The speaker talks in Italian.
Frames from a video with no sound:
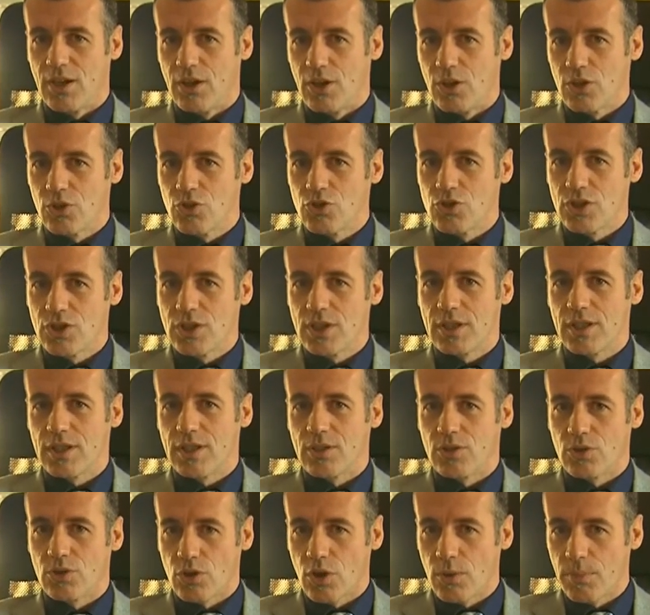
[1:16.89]

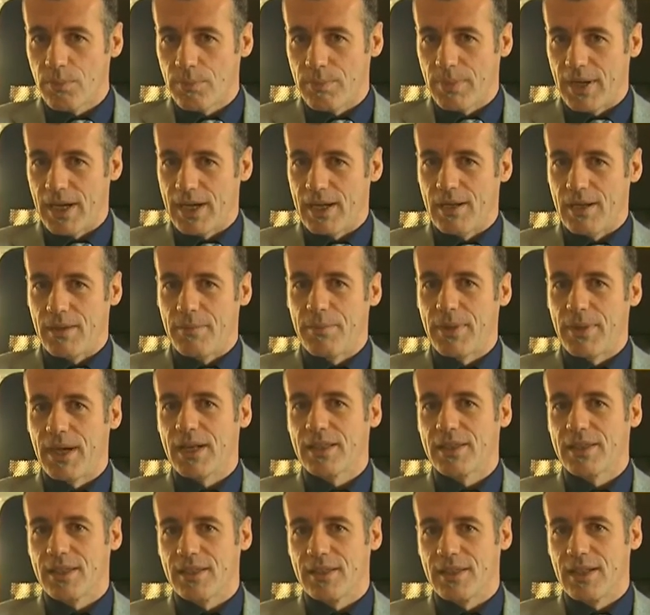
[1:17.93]
Oggi troppa
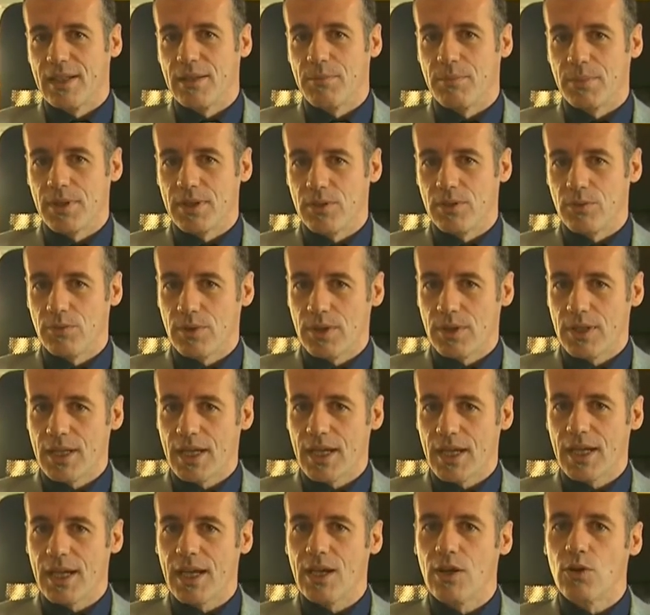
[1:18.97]
parte dell'imprenditoria